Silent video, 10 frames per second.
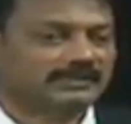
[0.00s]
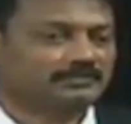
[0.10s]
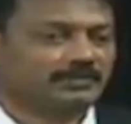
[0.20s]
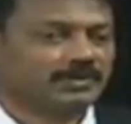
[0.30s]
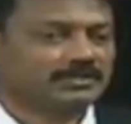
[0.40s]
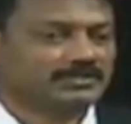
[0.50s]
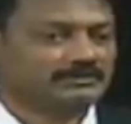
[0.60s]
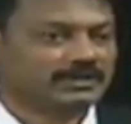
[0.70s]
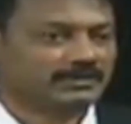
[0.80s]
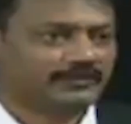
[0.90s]
అది
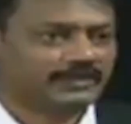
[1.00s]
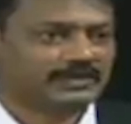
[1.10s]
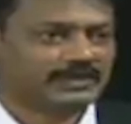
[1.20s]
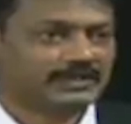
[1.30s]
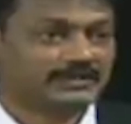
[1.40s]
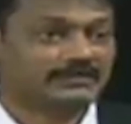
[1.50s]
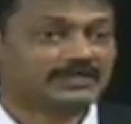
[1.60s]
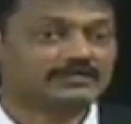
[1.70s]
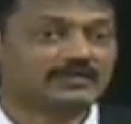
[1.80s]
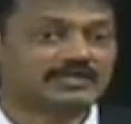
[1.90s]
పాజిటివ్ కన్ఫెషన్ అంటే
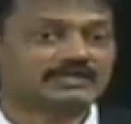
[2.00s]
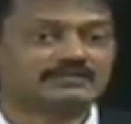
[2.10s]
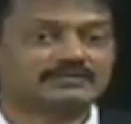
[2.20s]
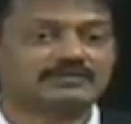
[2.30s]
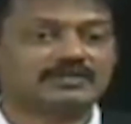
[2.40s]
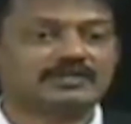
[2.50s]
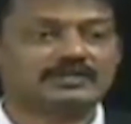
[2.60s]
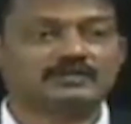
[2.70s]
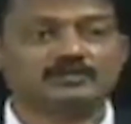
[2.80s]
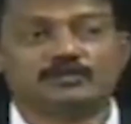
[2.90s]
విశ్వాసంతో
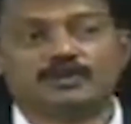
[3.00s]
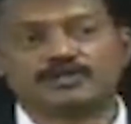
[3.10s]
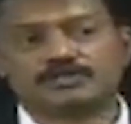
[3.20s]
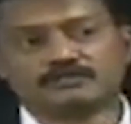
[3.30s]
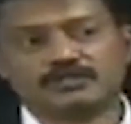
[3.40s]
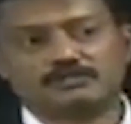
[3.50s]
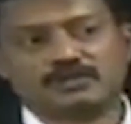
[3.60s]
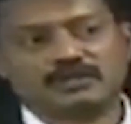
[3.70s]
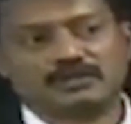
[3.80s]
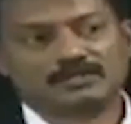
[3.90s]
గనక నువ్వు పాజిటివ్గా
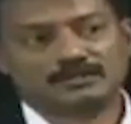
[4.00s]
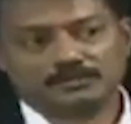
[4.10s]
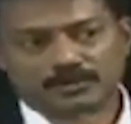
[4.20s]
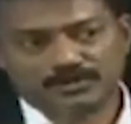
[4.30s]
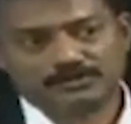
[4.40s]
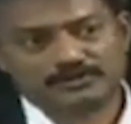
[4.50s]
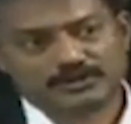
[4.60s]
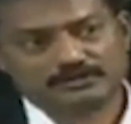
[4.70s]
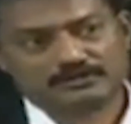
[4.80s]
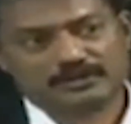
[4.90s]
మాట్లాడితే పాజిటివ్
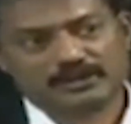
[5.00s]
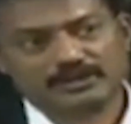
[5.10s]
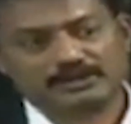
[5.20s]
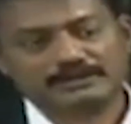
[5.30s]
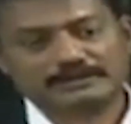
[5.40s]
జరుగుద్ది